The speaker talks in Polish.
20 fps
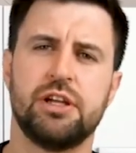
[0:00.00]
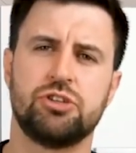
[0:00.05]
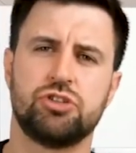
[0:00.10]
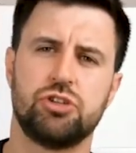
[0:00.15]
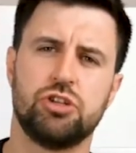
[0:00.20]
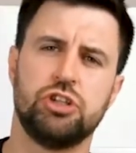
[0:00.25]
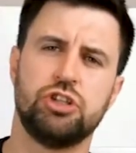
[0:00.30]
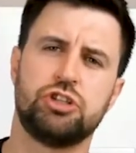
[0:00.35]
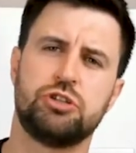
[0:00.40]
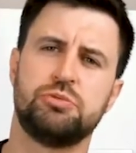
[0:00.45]

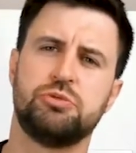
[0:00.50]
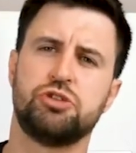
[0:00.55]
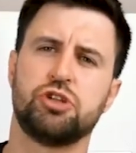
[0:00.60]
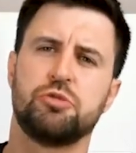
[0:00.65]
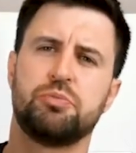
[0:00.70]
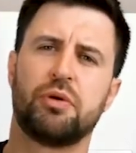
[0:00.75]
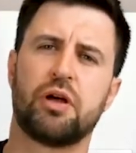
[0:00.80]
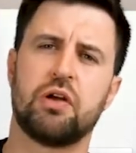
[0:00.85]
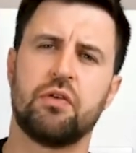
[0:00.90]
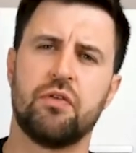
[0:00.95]
czyli szybciej
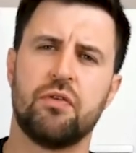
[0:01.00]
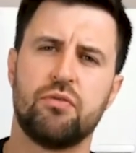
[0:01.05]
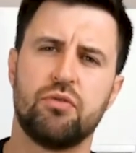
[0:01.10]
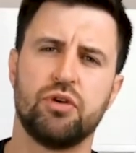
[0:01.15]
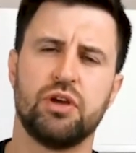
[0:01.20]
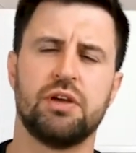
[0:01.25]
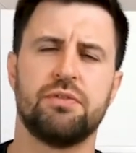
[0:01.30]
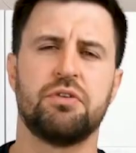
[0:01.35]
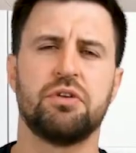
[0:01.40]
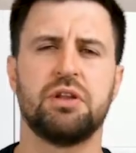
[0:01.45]

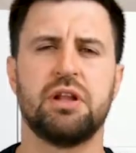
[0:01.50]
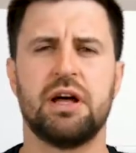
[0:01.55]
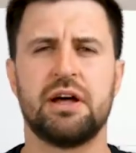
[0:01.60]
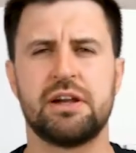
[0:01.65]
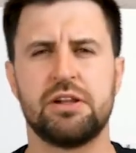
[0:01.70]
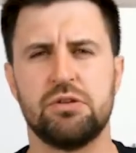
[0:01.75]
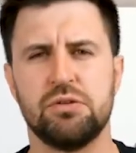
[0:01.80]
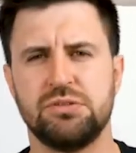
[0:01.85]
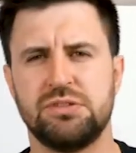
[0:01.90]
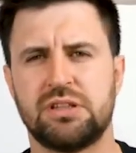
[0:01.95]
odparowywuje woda, a
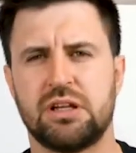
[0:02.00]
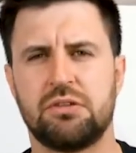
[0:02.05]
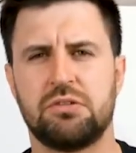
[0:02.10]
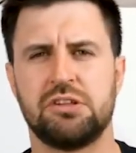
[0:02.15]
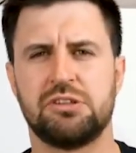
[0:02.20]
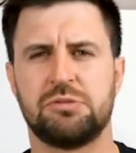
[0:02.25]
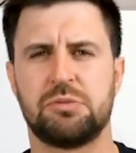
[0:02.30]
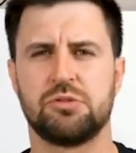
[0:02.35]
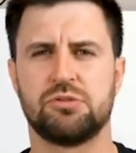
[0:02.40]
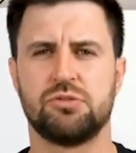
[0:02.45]
redukcja to
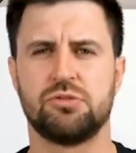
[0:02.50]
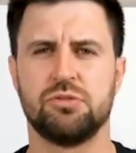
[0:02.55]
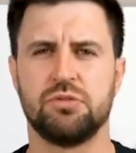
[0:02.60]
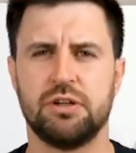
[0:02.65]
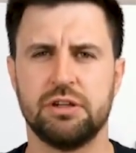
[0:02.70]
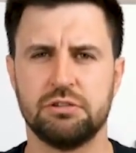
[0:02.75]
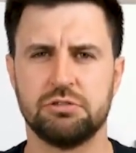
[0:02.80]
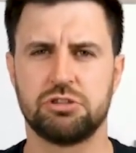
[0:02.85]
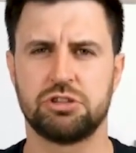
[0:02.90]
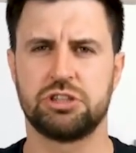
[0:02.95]
jest po prostu
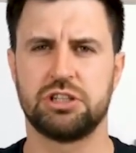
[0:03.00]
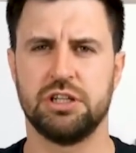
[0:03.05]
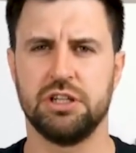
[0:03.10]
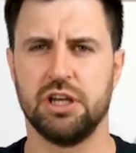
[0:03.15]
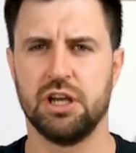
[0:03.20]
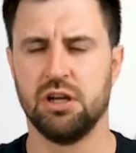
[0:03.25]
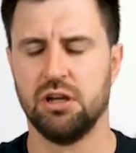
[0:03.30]
gęszczenie.